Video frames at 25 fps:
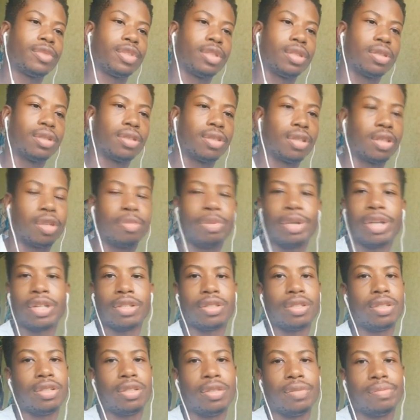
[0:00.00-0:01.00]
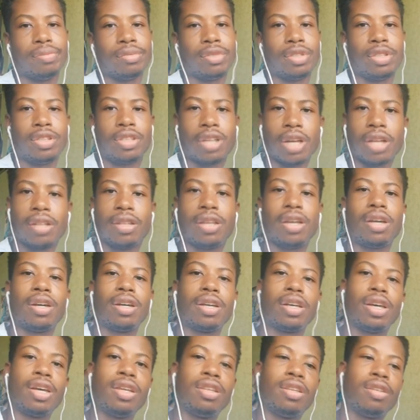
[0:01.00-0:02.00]
Ça s'appelle un city. Si c'est un
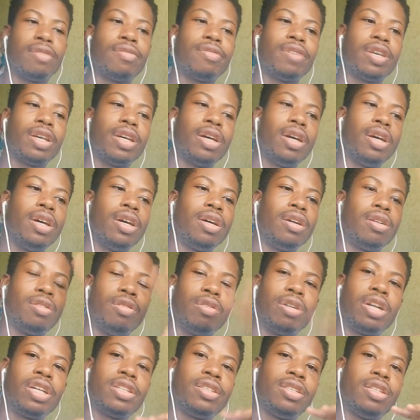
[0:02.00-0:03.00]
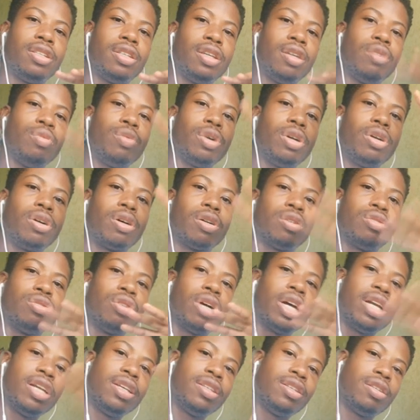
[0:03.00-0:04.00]
terrain qui a été fait dans la cité ou alors
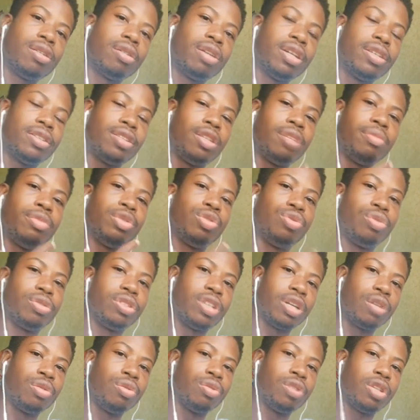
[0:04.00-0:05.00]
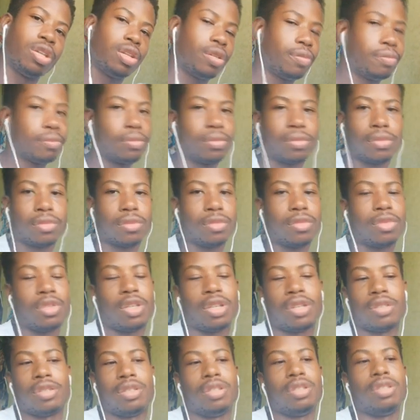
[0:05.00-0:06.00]
à l'extérieur de la cité, mais juste à côté,
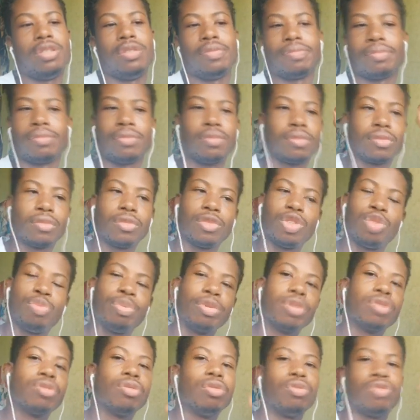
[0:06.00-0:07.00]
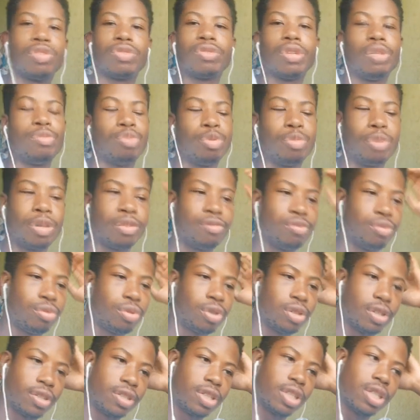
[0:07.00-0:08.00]
c'est un city. Je pense que de toute façon la plupart vous
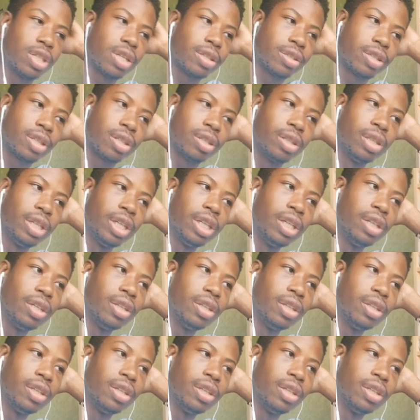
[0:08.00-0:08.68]
connaissez déjà ça.